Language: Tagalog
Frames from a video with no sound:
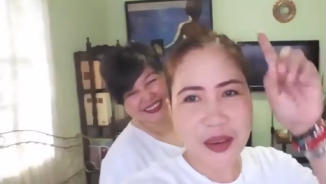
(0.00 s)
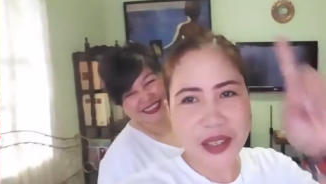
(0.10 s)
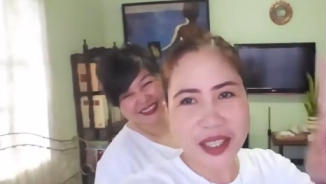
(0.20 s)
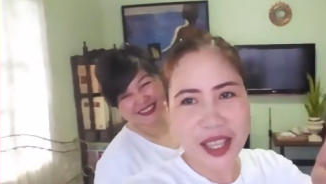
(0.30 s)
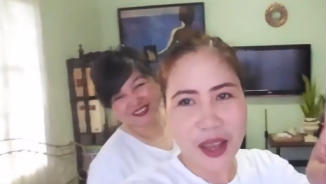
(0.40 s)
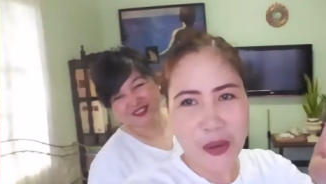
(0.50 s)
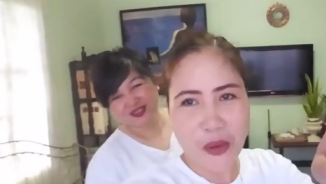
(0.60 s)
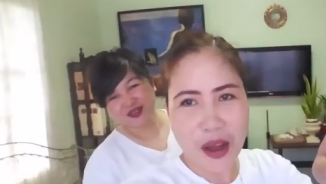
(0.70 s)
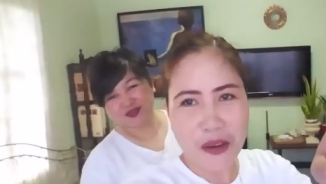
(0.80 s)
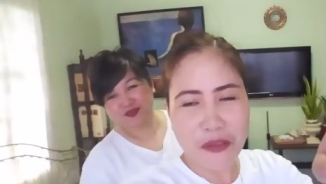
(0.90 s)
our day 1
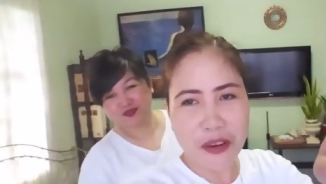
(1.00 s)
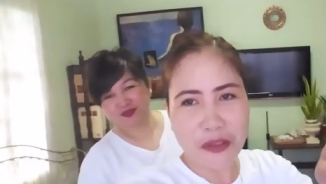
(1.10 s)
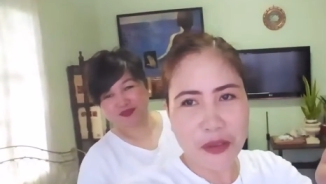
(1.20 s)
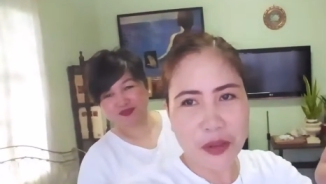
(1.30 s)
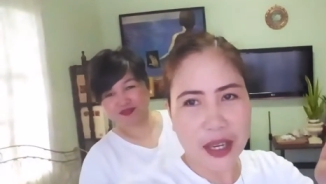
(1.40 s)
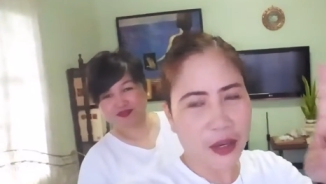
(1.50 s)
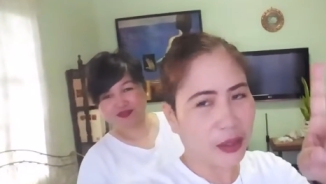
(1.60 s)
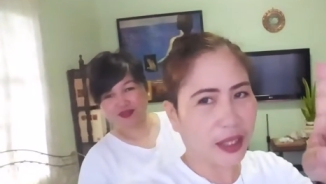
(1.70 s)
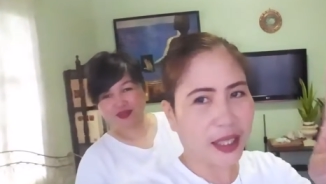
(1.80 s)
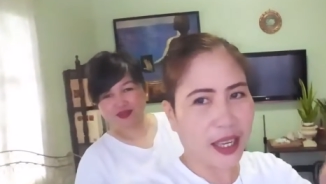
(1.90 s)
for Food and
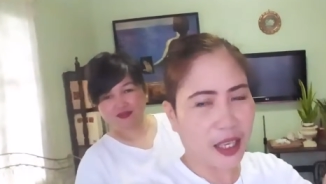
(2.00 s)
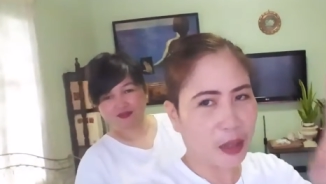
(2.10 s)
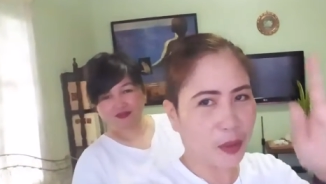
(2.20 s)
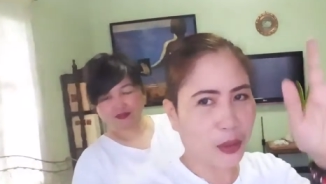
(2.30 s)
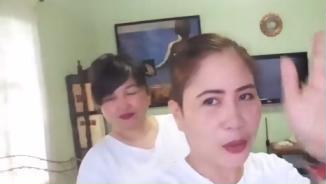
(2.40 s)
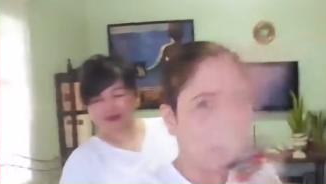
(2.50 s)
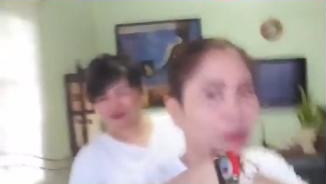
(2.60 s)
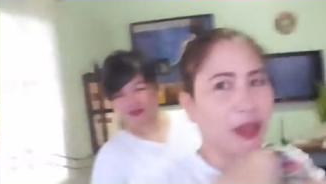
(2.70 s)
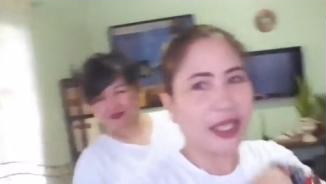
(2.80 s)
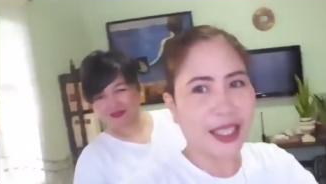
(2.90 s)
Hotel Expo
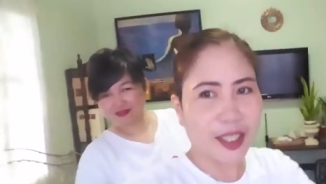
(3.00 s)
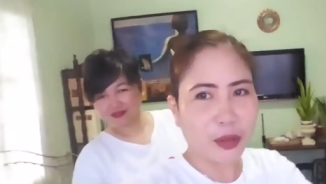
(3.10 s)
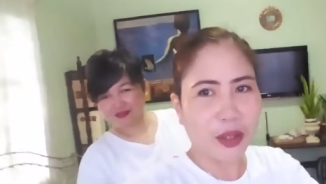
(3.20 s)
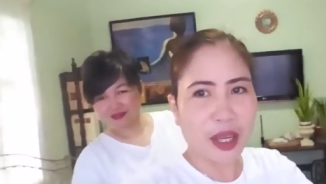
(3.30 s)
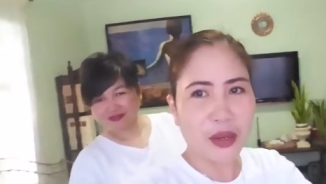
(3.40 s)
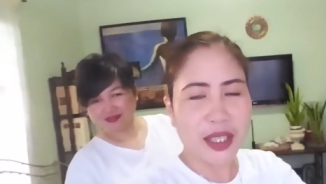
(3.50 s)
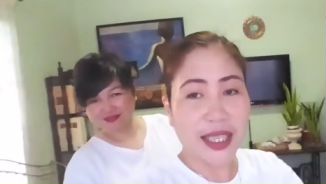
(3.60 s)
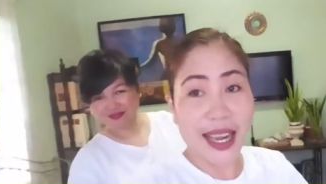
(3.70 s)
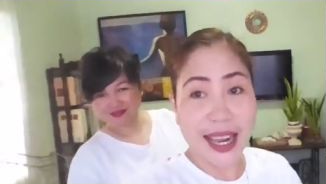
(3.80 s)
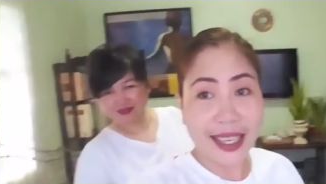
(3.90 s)
Manila 2018
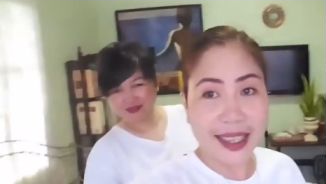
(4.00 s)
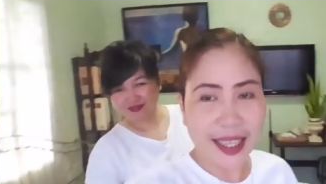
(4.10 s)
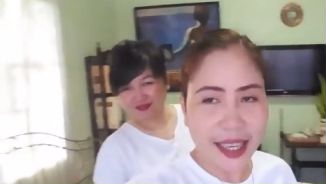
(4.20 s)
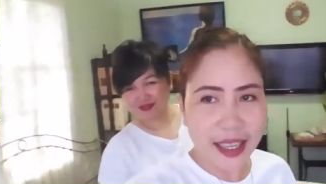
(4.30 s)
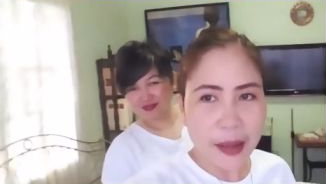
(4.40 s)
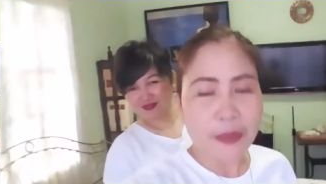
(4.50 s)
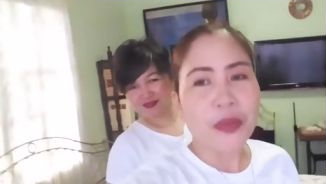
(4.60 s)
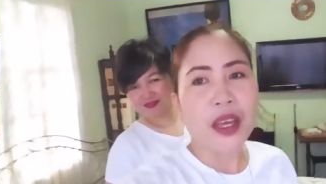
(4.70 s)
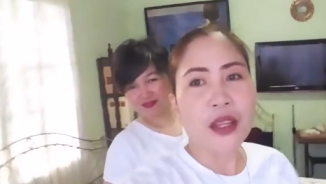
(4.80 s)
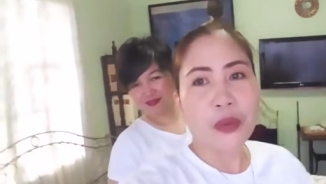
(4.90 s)

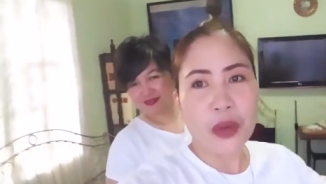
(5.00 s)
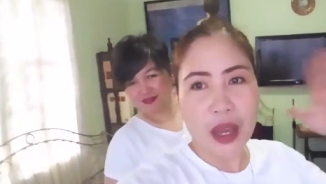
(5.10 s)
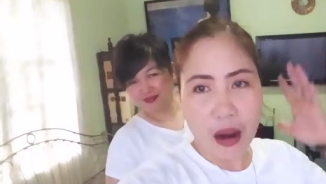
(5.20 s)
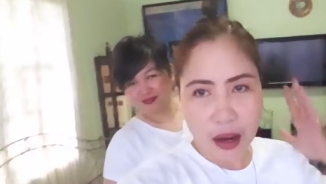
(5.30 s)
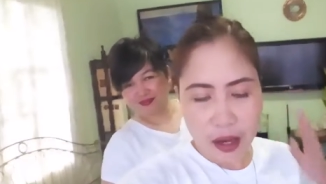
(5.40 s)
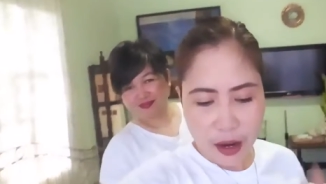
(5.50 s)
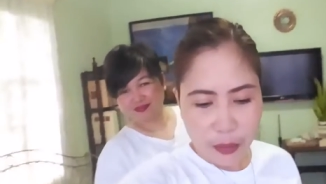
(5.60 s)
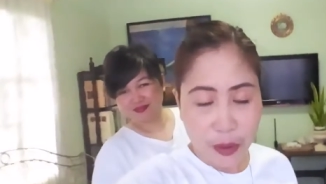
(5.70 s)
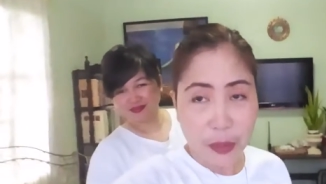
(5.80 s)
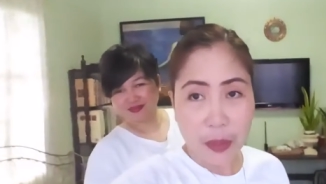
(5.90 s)
and we are now
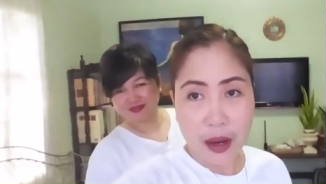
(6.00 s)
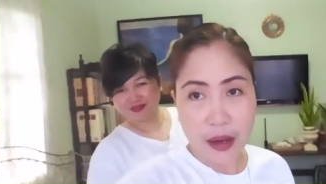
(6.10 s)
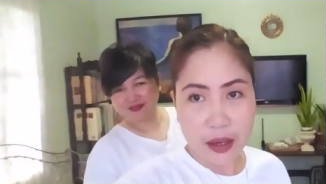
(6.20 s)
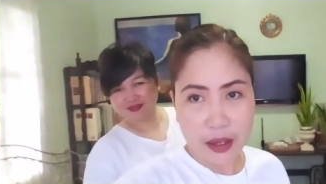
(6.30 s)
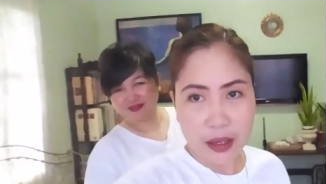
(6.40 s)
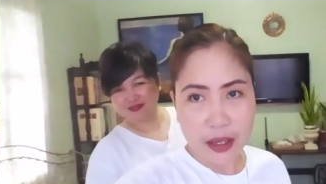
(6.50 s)
prepared